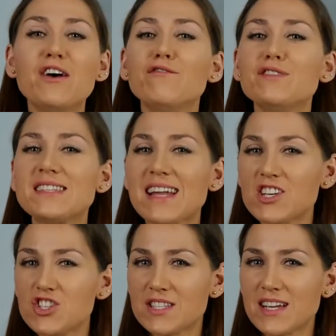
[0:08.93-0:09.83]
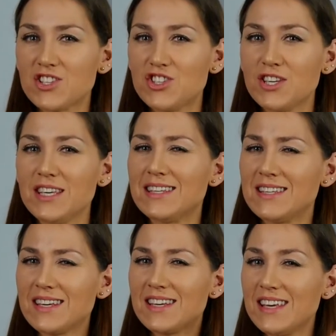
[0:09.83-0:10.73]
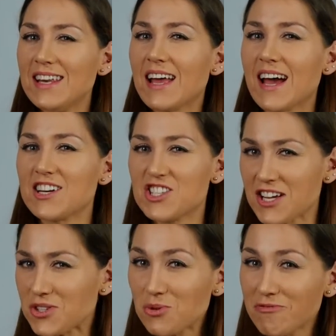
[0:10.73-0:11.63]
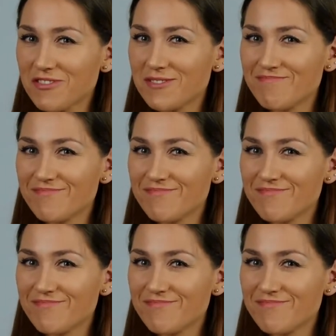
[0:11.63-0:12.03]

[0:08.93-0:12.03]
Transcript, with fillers: wystarczy znać jedynie kilka czasów?